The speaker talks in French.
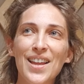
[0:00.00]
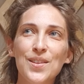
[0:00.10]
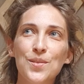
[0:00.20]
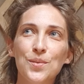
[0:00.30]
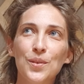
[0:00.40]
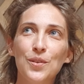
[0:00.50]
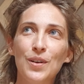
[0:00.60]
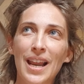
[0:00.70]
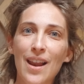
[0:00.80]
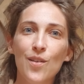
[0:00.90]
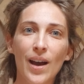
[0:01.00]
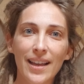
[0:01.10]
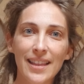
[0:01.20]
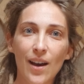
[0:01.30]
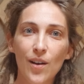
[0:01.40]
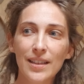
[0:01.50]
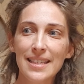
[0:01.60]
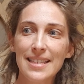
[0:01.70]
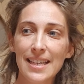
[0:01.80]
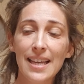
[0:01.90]
Donc voilà, le Ragnarok,
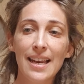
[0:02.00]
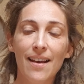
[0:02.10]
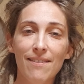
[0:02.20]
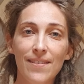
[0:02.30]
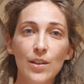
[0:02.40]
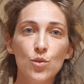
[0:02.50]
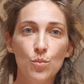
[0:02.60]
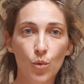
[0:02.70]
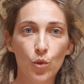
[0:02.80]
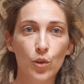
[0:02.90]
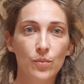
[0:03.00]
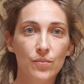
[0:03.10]
c'est la fin du monde.